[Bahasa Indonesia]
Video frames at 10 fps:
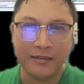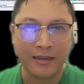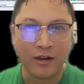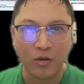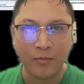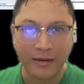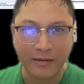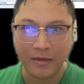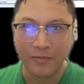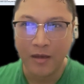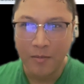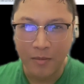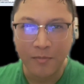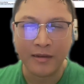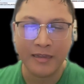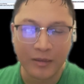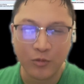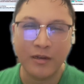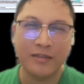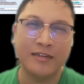secara komprehensif, pembagian
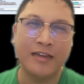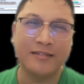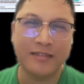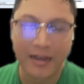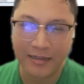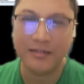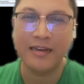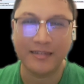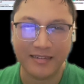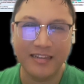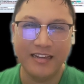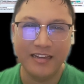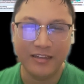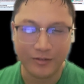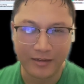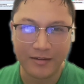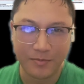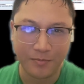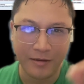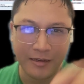tugas dengan sangat jelas.
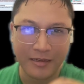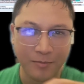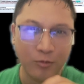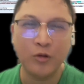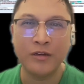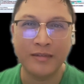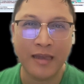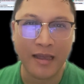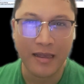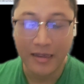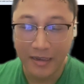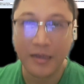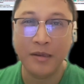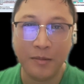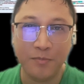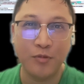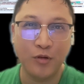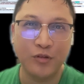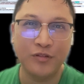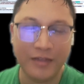Sukses miliki buku kerja
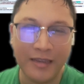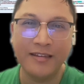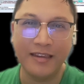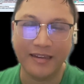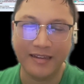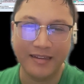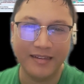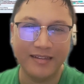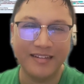e-purchasing.